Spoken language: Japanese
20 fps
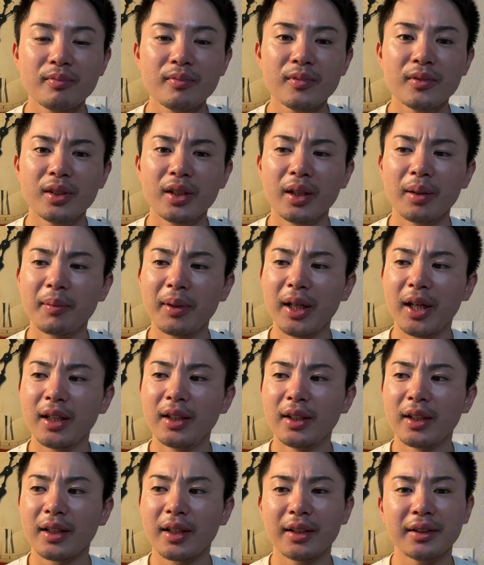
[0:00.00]
で、ま
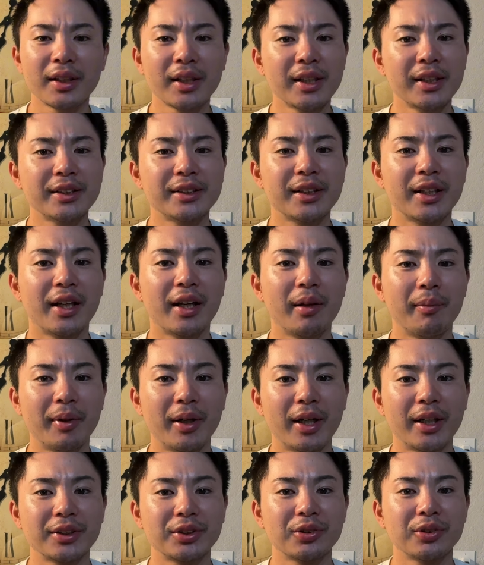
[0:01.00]
あ、肩肘であれ
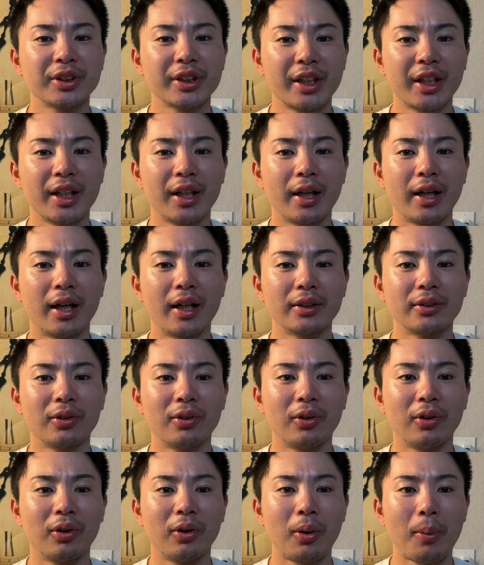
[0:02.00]
ば、正直、あ
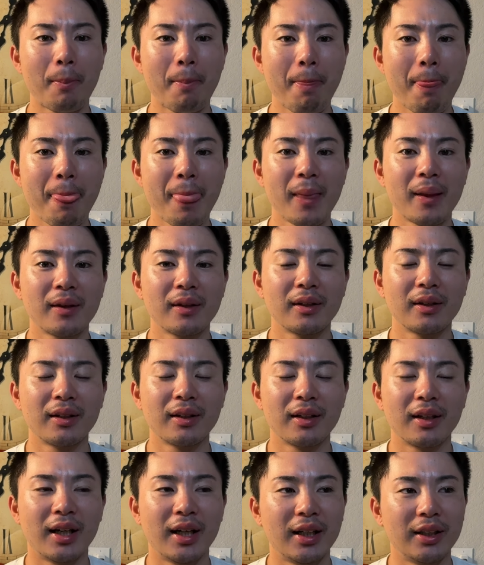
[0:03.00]
の、
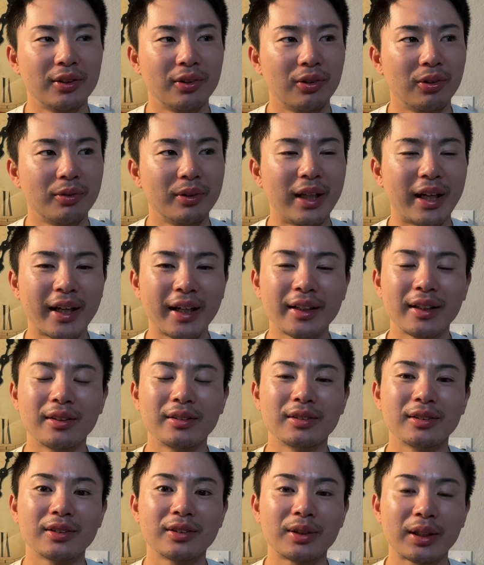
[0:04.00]
あの、投げ、例
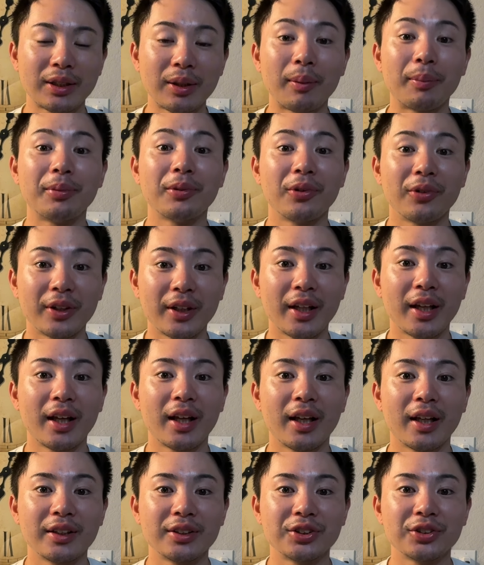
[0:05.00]
えばプロで
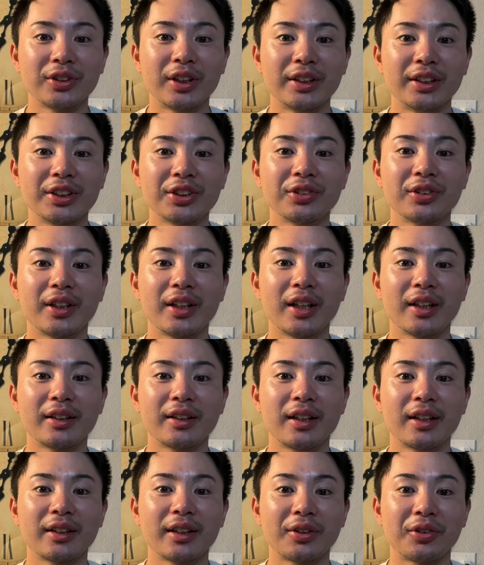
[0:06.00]
ね、10年、20年やっ
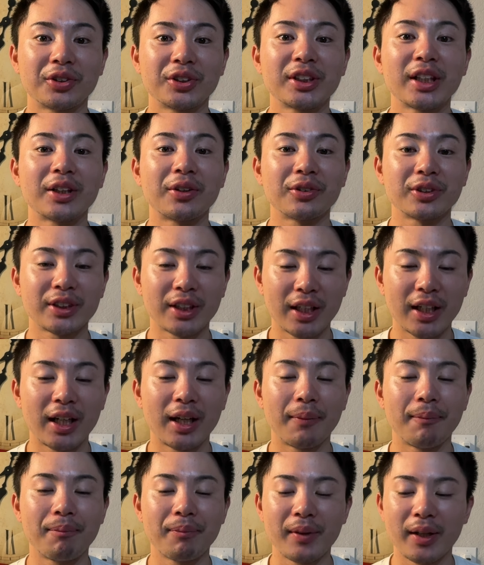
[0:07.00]
てったとしたとした
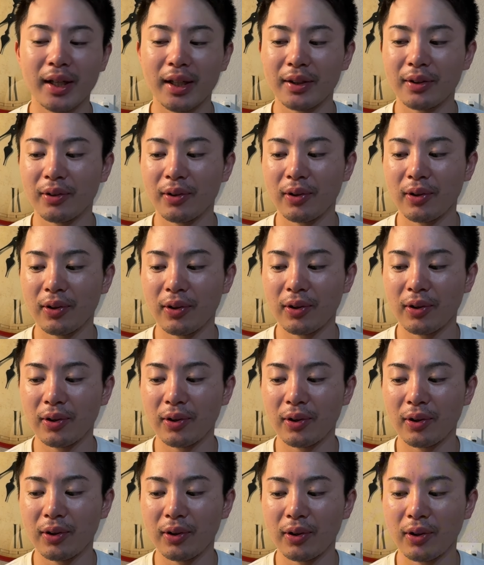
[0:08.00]
ら、あ
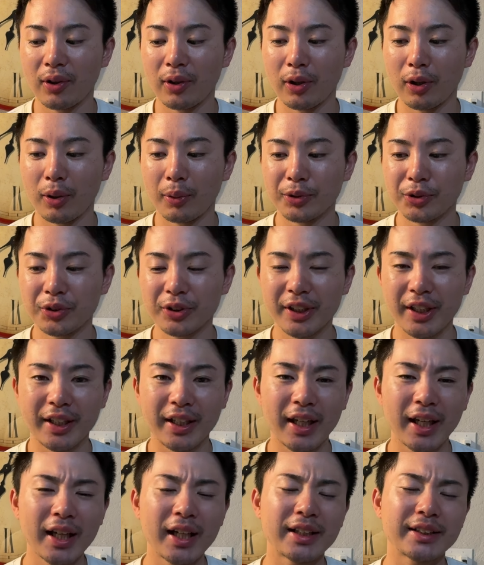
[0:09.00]
の正直
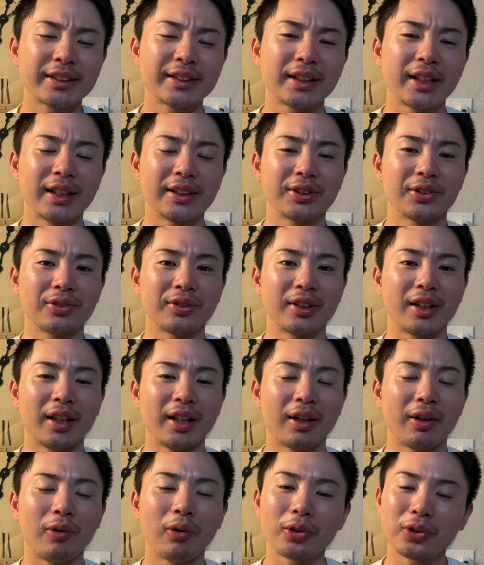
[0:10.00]
怪我してない人っ
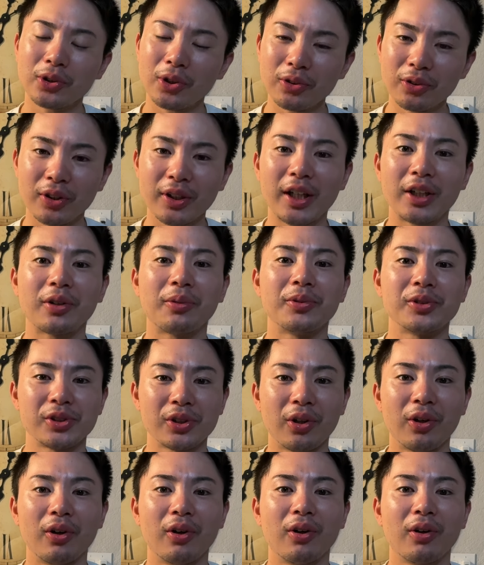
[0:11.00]
てほとんどいないと思うんで
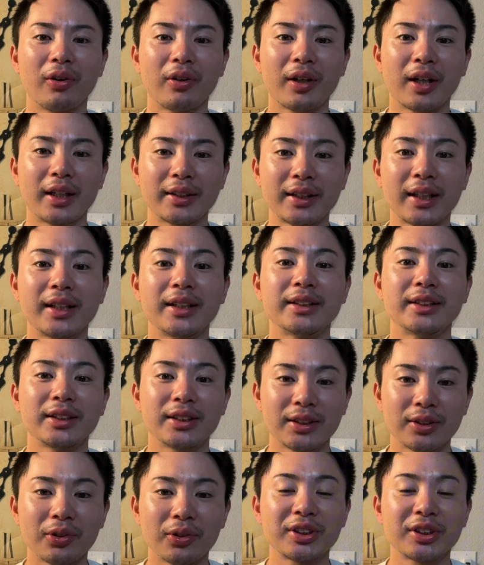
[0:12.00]
すよ。肩
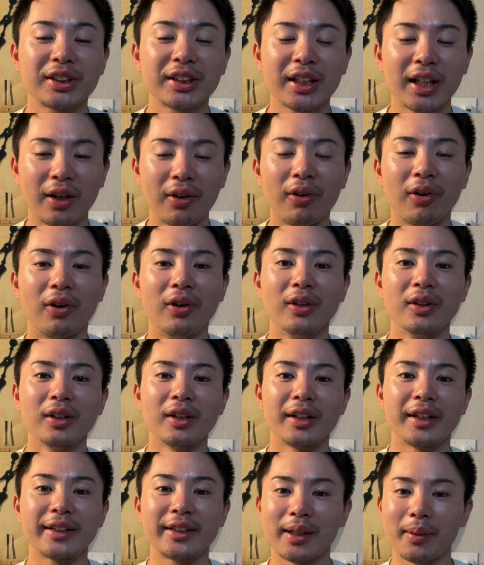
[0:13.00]
肘、ちかを
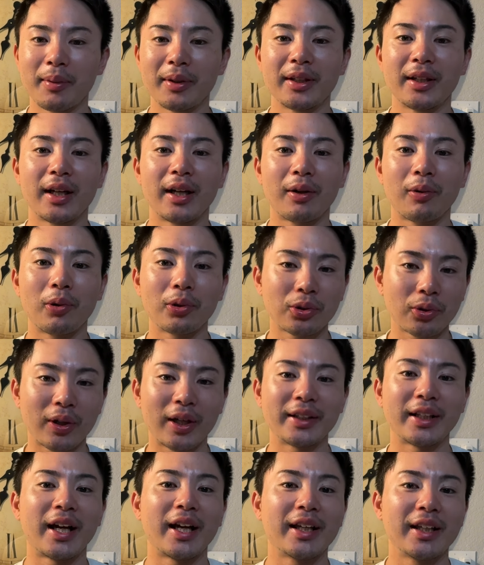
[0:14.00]
痛めたこと
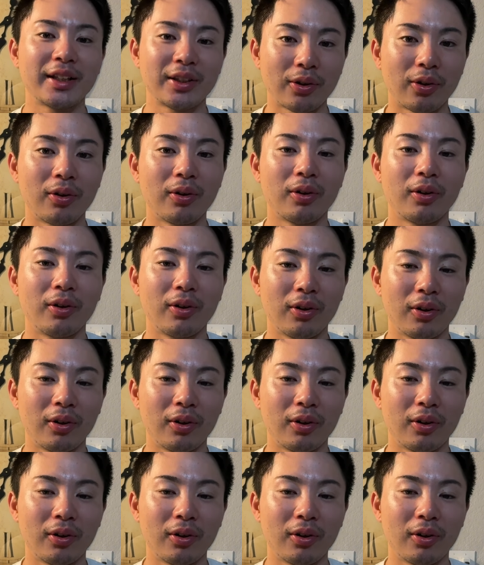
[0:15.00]
がない人。